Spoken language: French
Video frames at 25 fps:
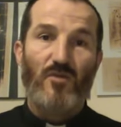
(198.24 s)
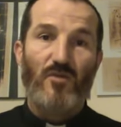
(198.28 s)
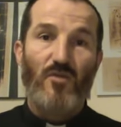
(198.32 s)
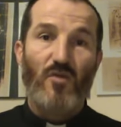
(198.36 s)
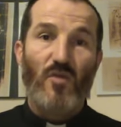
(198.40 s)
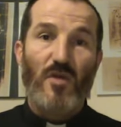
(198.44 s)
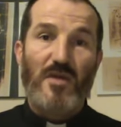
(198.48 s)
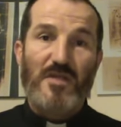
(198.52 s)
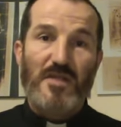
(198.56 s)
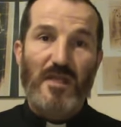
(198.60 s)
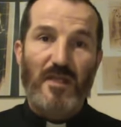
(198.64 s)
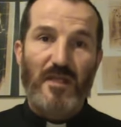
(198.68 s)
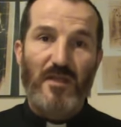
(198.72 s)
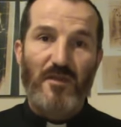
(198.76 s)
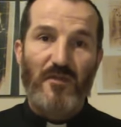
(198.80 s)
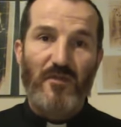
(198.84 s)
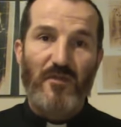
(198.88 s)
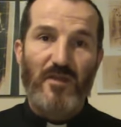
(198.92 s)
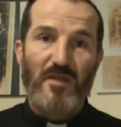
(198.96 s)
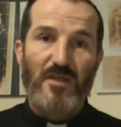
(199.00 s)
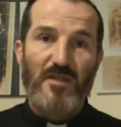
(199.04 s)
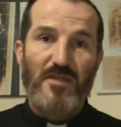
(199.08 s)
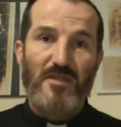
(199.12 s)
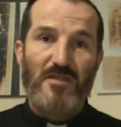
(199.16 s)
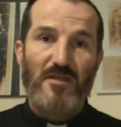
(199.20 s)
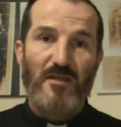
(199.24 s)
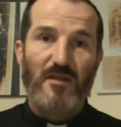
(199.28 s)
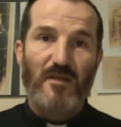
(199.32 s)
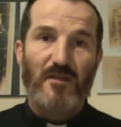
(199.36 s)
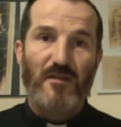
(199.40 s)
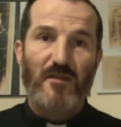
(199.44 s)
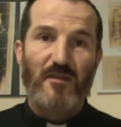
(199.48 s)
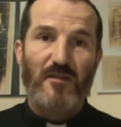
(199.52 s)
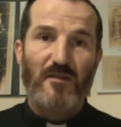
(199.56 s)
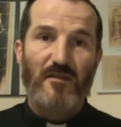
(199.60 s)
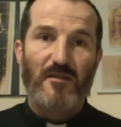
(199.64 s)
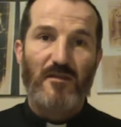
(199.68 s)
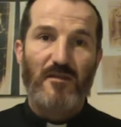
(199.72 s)
Tout le sacrifice
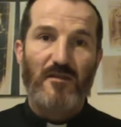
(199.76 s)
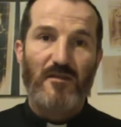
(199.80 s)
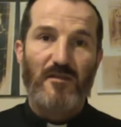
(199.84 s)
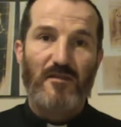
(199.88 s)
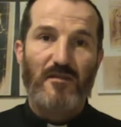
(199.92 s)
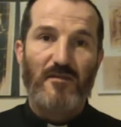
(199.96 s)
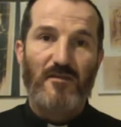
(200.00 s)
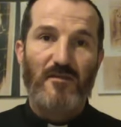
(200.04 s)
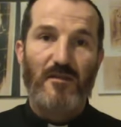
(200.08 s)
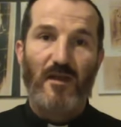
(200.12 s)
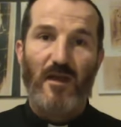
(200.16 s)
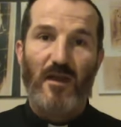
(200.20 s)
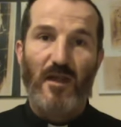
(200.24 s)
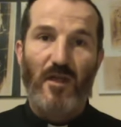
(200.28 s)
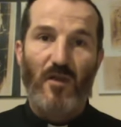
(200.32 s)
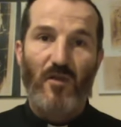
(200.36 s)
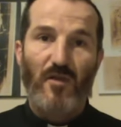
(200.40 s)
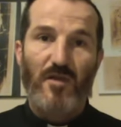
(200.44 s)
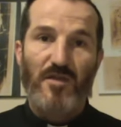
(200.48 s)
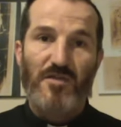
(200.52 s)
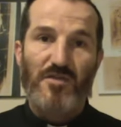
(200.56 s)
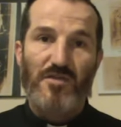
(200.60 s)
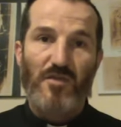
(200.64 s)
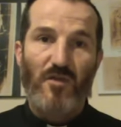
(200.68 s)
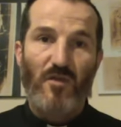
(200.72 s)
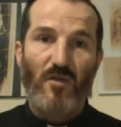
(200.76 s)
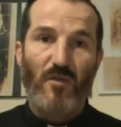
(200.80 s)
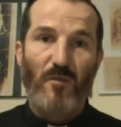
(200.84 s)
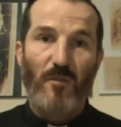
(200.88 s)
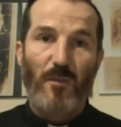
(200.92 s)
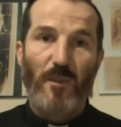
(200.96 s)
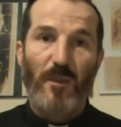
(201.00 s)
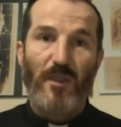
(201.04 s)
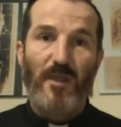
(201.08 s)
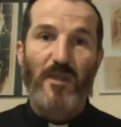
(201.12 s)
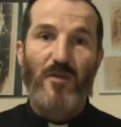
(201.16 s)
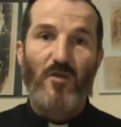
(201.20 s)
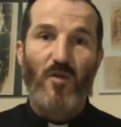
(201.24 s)
dans les religions,
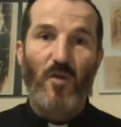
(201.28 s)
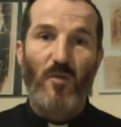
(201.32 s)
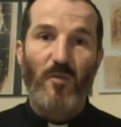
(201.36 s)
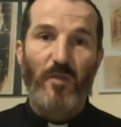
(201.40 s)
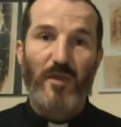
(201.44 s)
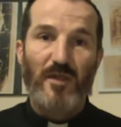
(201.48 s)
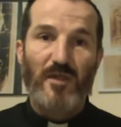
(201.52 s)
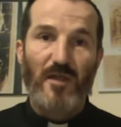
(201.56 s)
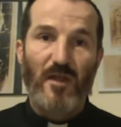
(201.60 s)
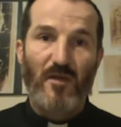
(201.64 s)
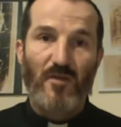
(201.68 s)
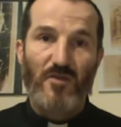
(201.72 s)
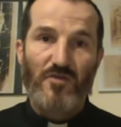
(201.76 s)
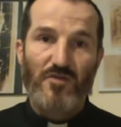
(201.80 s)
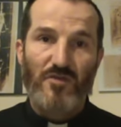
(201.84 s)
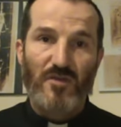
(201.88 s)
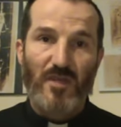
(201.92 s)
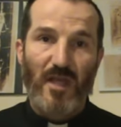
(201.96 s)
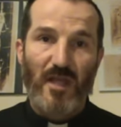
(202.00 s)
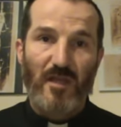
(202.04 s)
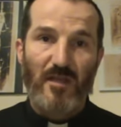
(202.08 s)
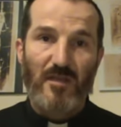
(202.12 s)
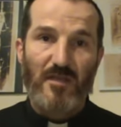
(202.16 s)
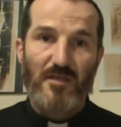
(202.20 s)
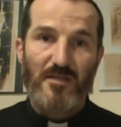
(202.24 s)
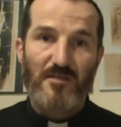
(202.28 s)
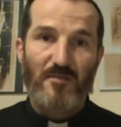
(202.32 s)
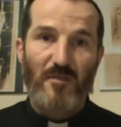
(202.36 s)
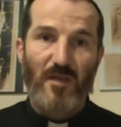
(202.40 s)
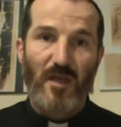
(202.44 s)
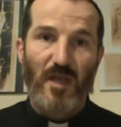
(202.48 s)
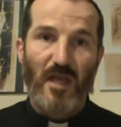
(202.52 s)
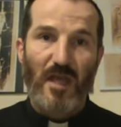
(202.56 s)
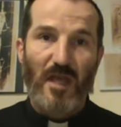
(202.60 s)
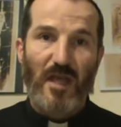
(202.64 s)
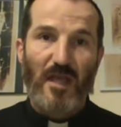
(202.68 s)
y compris dans le judaïsme,